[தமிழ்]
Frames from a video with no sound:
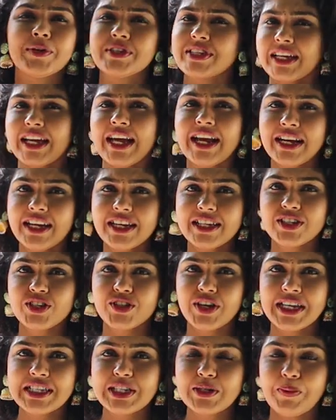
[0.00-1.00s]
இப்போ செகண்ட்
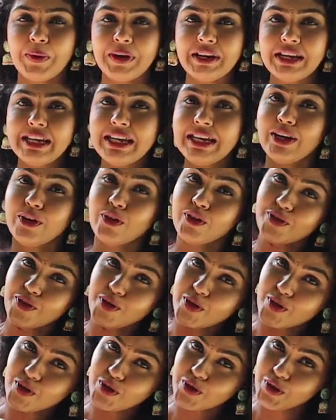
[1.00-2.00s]
ட்ரெஸ் சேஞ்ச் பண்ணி என்னோடய
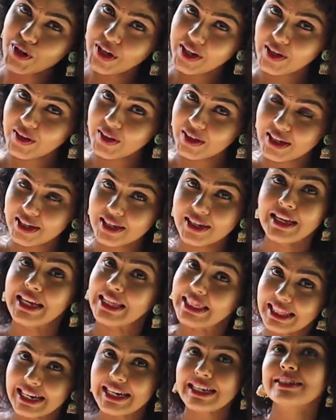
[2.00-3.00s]
ஃபோட்டோ ஷூட்டையும் அந்த
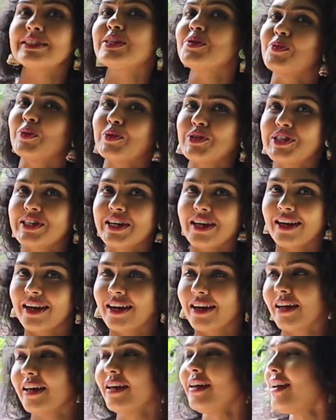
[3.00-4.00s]
இந்த ட்ரெஸ்ஸில் முடிச்சிட்டேன்
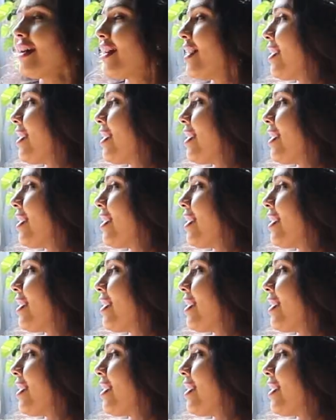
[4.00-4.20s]
நான்